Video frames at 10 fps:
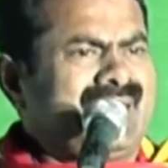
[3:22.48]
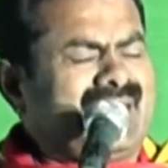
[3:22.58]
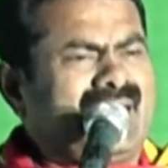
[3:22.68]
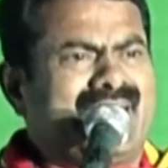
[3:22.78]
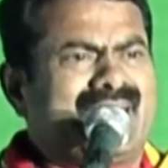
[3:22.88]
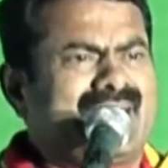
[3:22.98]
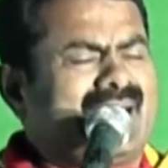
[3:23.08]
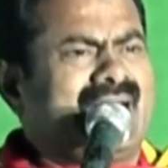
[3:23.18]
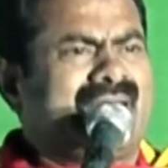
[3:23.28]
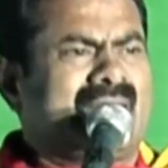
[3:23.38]
இல்லை
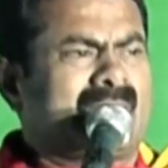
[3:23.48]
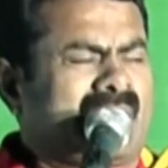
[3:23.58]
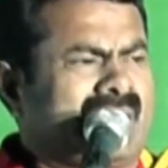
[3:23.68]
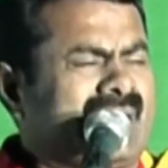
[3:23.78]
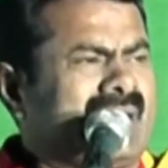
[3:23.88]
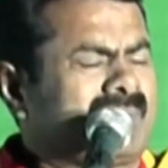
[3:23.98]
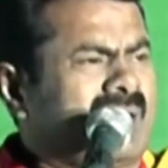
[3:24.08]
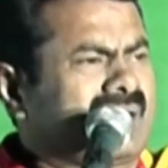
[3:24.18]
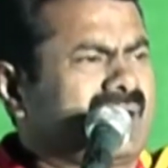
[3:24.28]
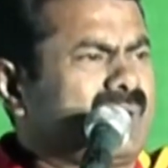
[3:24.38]
இல்லை என் மண்ணை என்
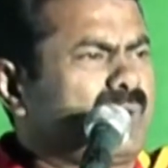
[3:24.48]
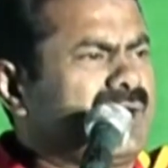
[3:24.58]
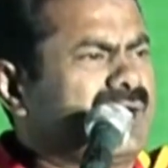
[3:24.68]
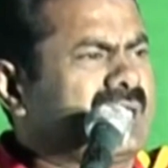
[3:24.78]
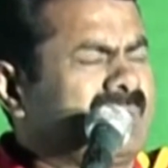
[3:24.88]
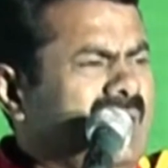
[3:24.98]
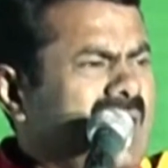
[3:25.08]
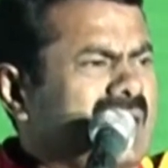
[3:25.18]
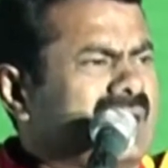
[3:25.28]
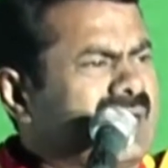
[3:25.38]
மக்களை உயிருக்கு
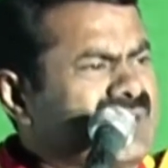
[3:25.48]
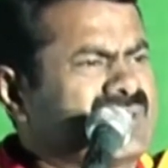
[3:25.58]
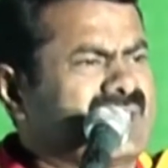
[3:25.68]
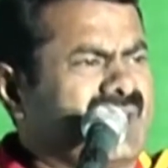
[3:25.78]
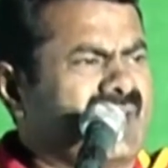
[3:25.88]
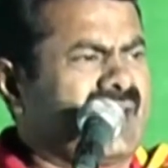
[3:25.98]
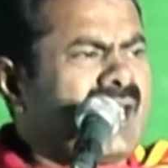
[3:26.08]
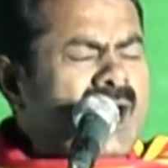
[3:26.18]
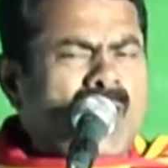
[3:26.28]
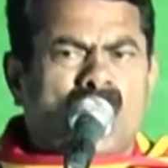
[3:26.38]
மேலாக நேசிக்கிற
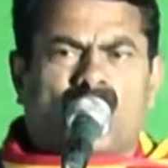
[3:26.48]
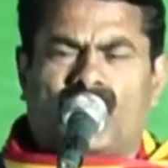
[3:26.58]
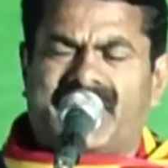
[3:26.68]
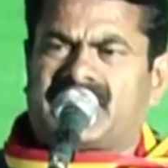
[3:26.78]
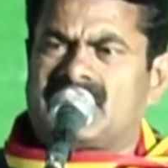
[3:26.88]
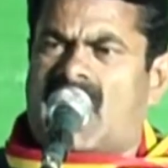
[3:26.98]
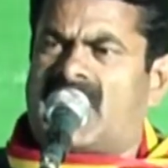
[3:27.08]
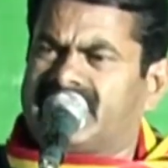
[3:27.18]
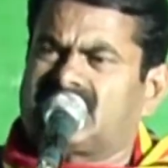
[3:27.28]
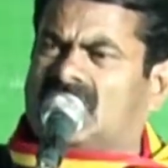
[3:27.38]
உழைக்கும்
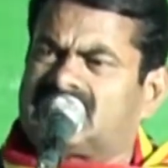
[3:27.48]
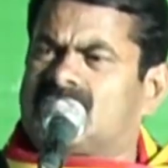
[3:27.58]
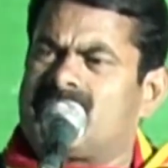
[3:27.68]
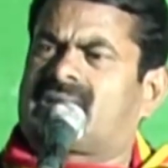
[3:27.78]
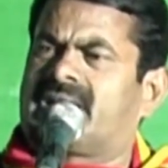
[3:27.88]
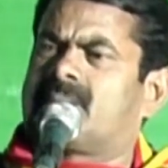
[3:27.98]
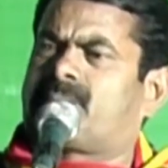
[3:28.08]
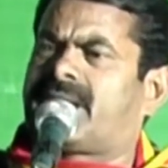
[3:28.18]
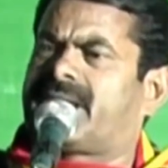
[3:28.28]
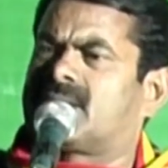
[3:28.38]
அடித்தட்டு மக்களின்
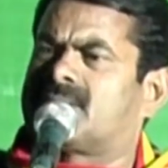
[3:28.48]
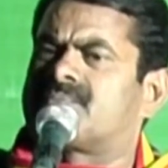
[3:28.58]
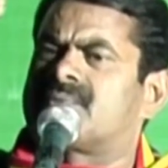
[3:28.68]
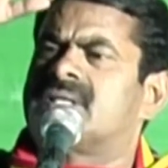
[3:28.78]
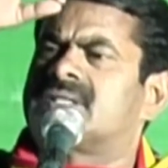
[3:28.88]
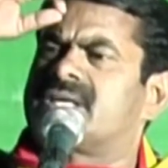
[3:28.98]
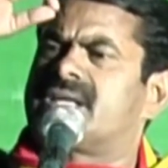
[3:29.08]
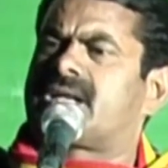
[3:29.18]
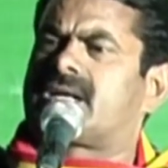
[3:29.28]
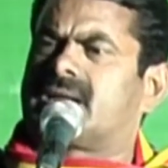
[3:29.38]
பிள்ளைகளும்
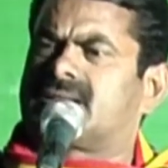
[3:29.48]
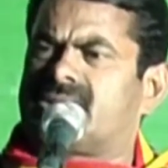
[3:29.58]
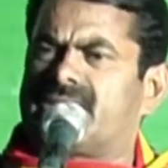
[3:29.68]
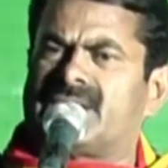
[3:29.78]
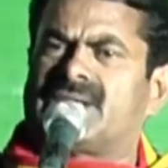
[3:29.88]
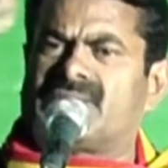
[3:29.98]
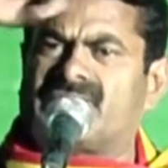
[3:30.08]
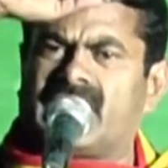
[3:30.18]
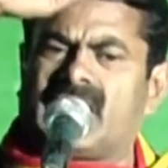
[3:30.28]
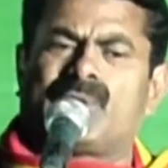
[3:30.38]
தேர்தல் களத்திலே நின்று
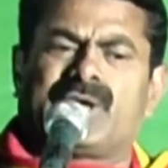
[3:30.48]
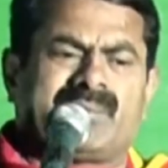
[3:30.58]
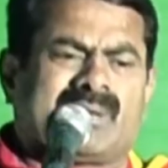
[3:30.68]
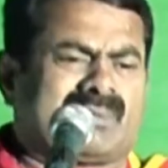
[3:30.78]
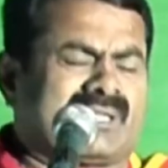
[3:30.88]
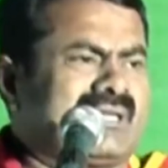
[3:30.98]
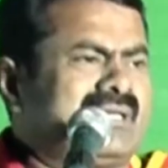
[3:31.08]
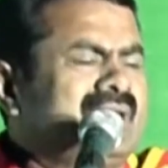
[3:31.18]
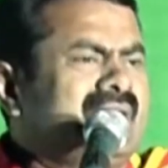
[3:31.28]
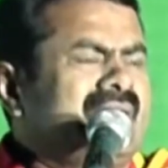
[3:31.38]
வெல்ல முடியும் என்பதை
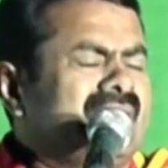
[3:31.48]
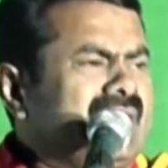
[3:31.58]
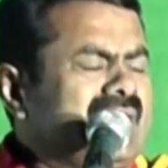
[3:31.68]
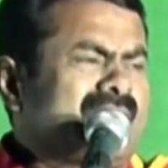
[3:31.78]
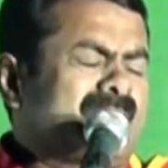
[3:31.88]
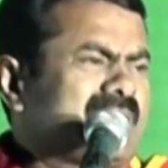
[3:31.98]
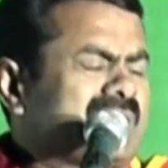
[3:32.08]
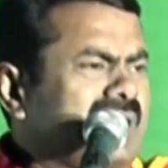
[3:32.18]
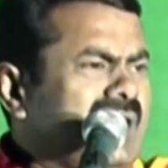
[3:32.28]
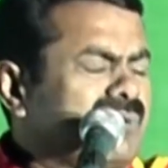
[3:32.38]

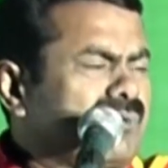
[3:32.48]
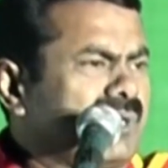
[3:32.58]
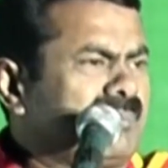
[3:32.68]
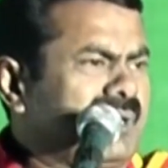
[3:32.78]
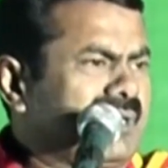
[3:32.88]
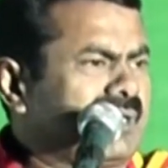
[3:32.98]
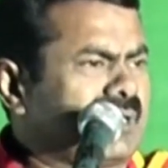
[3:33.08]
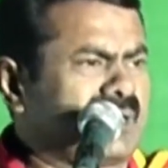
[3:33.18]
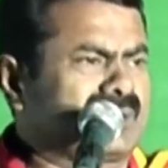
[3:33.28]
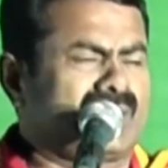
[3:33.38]
நிரூபிப்பதற்காக உங்கள்
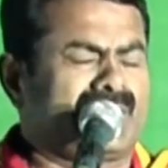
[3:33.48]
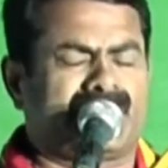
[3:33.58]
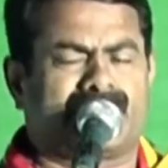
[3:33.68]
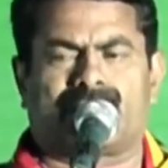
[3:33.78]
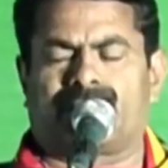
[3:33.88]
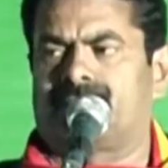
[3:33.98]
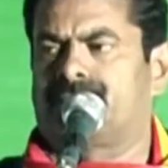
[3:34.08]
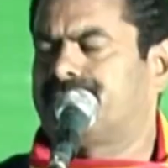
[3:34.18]
பிள்ளைகள் களத்திலே நிற்கிறோம்